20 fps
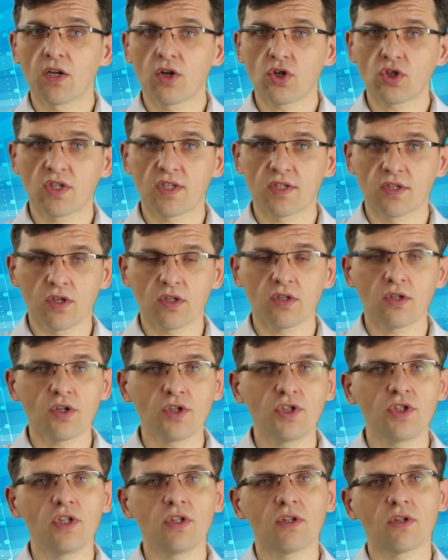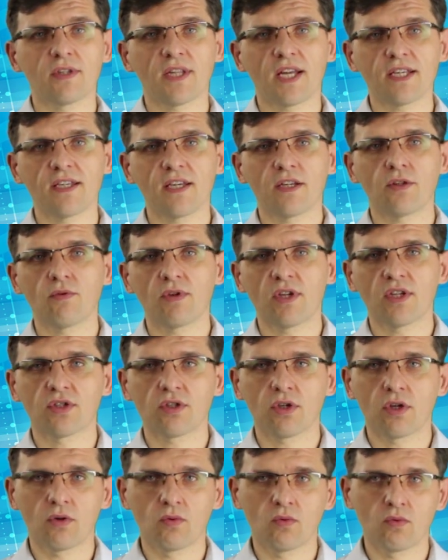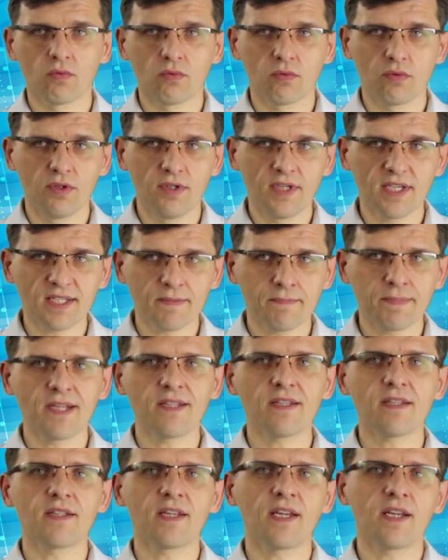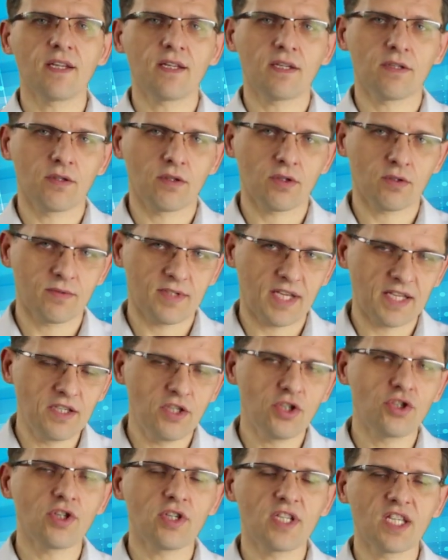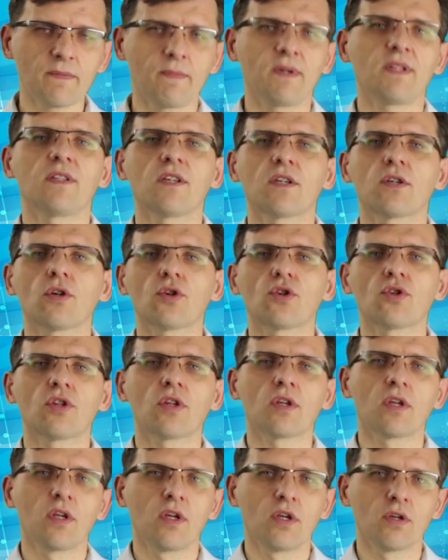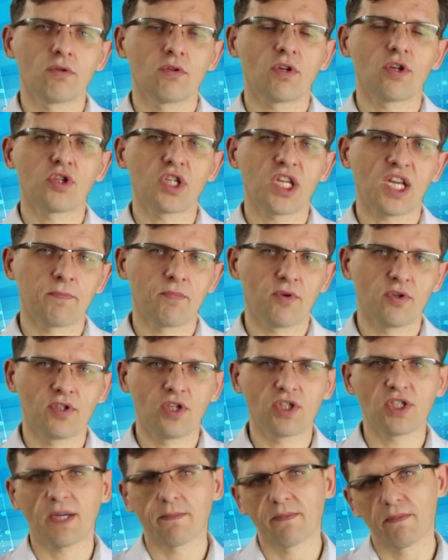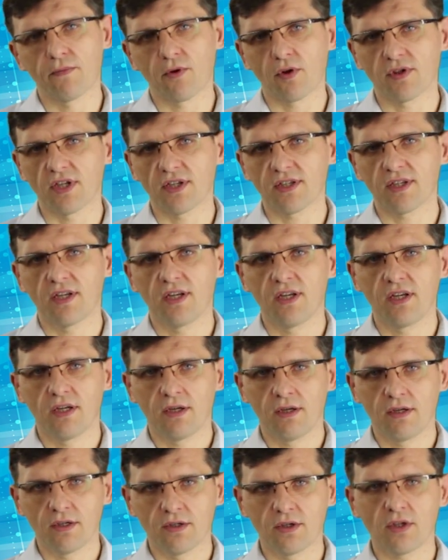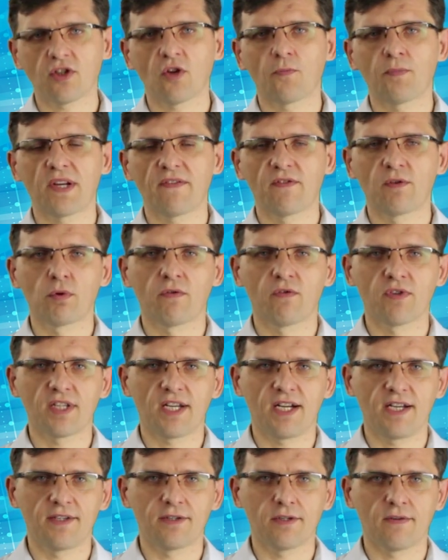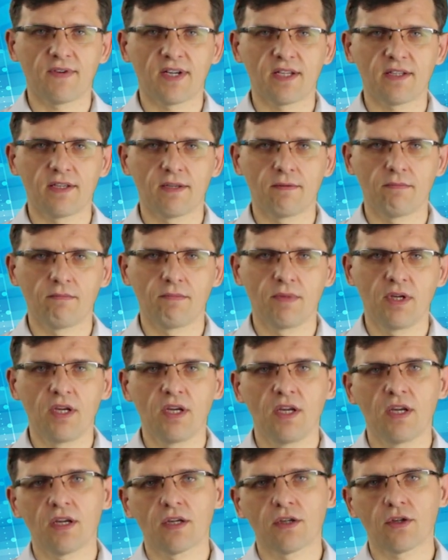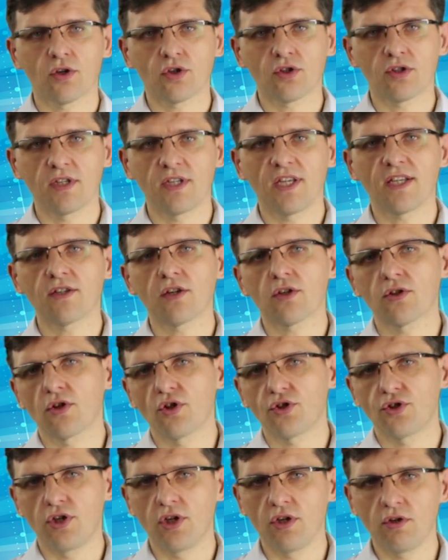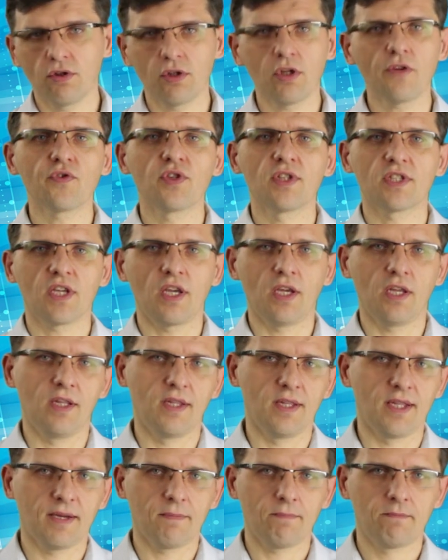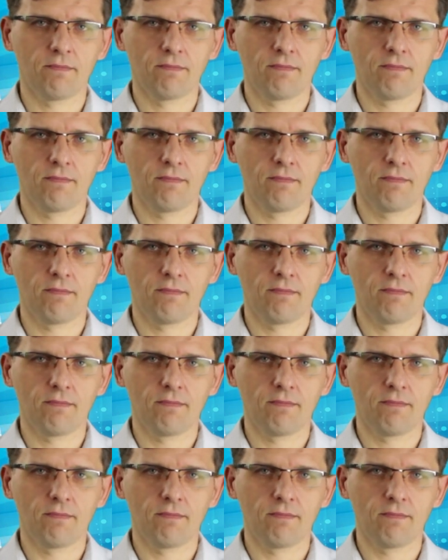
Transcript: Koszty zgodności to takie, które są niezbędne, to są najniższe niezbędne koszty, które trzeba ponieść, aby proces został prawidłowo zrealizowany. Koszty niezgodności to wszystkie inne.